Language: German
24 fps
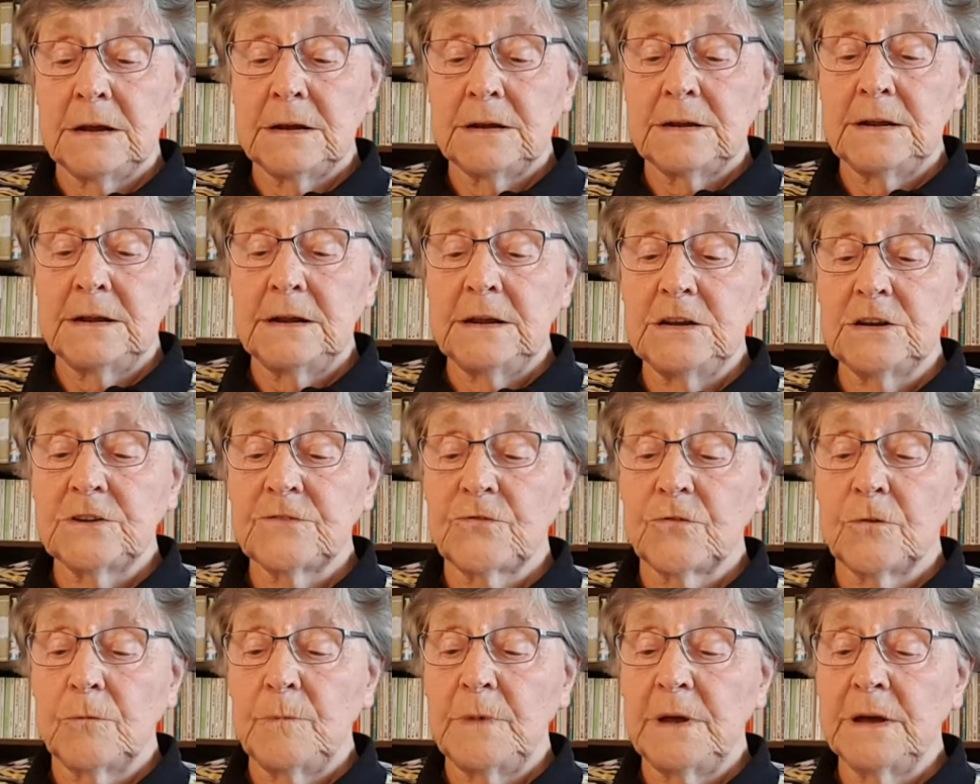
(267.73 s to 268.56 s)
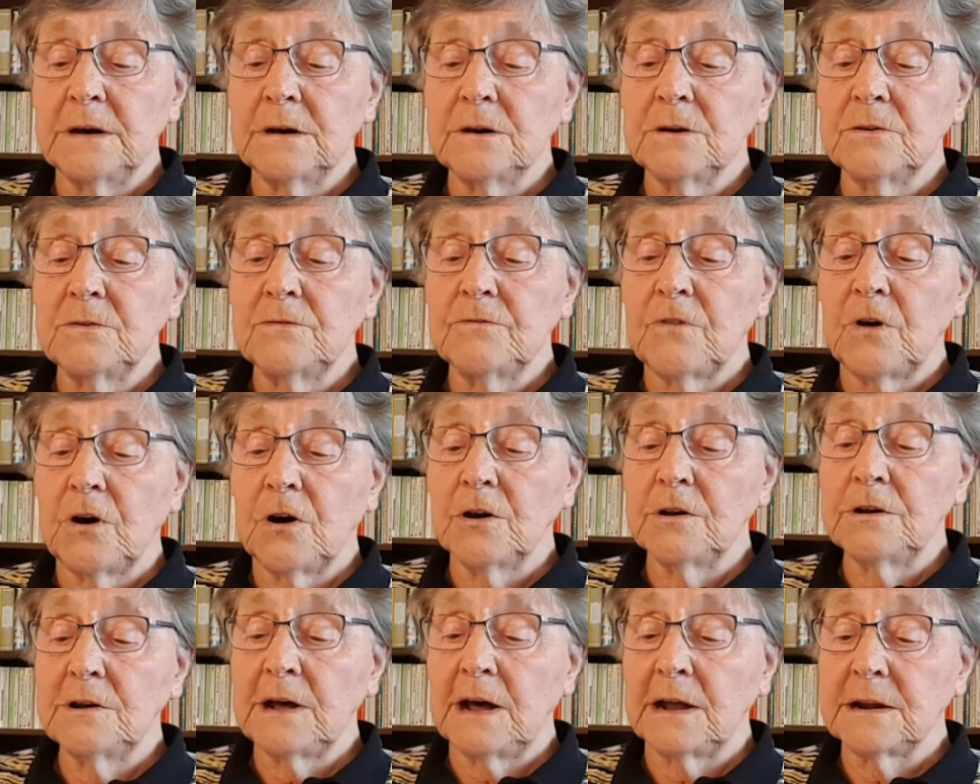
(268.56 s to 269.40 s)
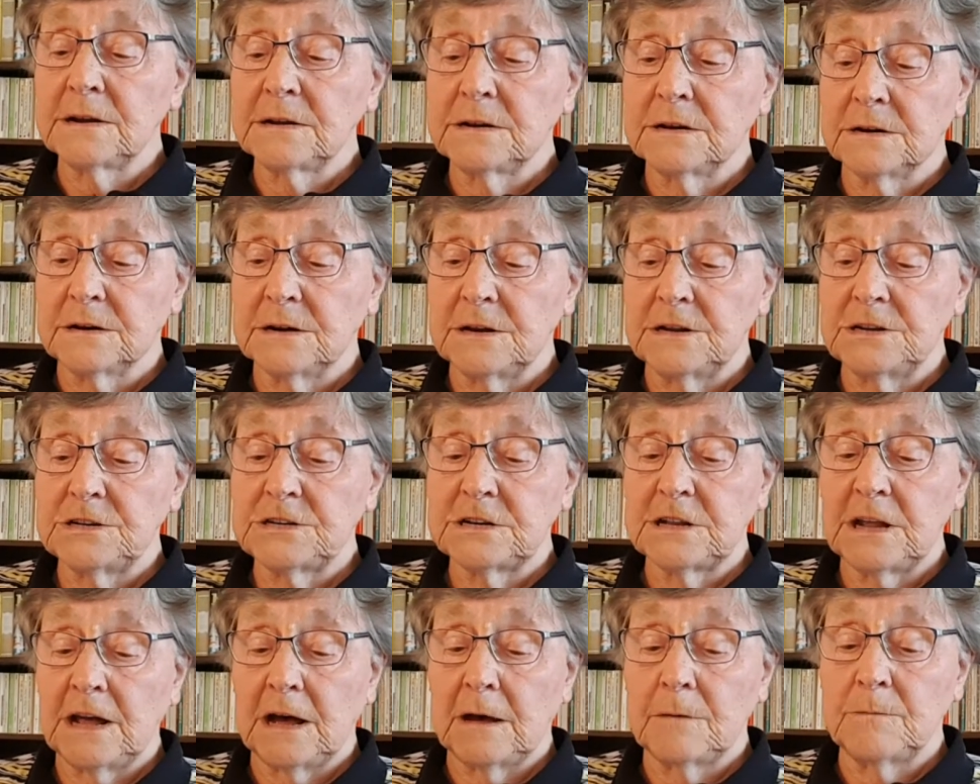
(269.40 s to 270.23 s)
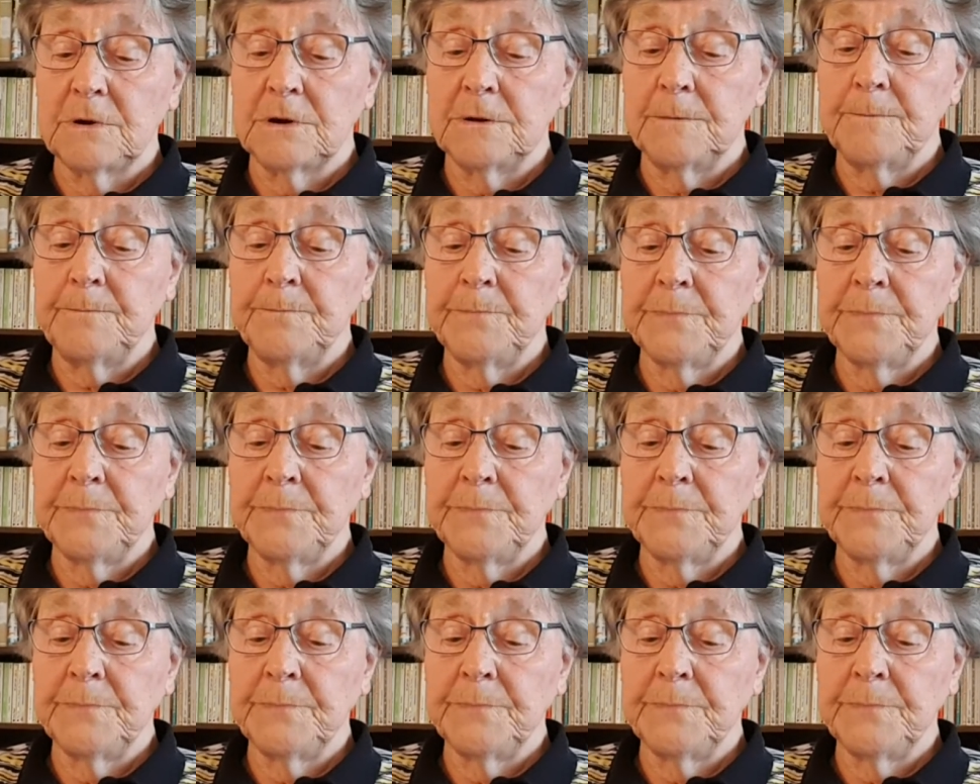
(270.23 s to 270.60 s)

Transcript: die ich vor mehreren Wochen angeregt habe.